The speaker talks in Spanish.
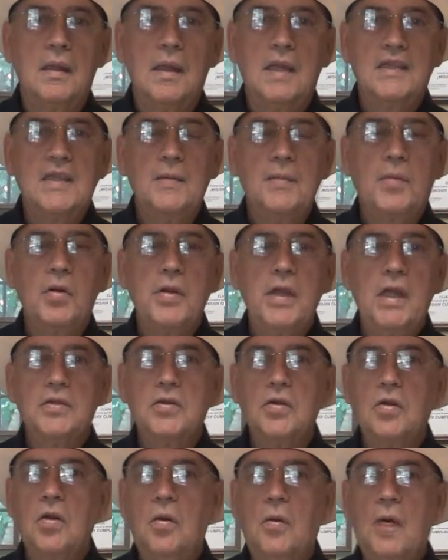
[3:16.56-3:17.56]
Ese
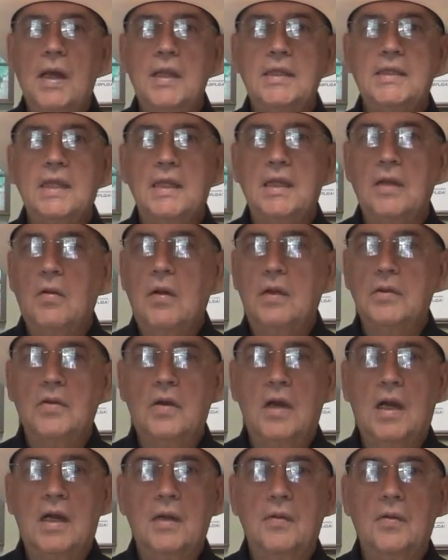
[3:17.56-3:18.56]
proyecto globalista de
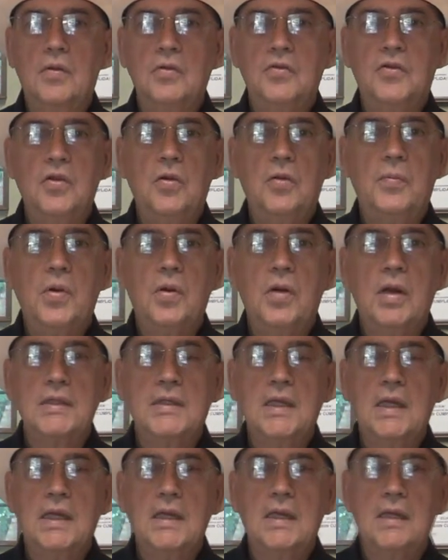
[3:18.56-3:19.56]
cuando la revolución
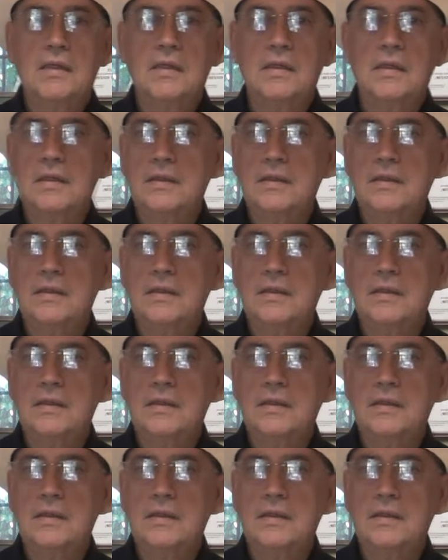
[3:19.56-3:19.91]
proletaria,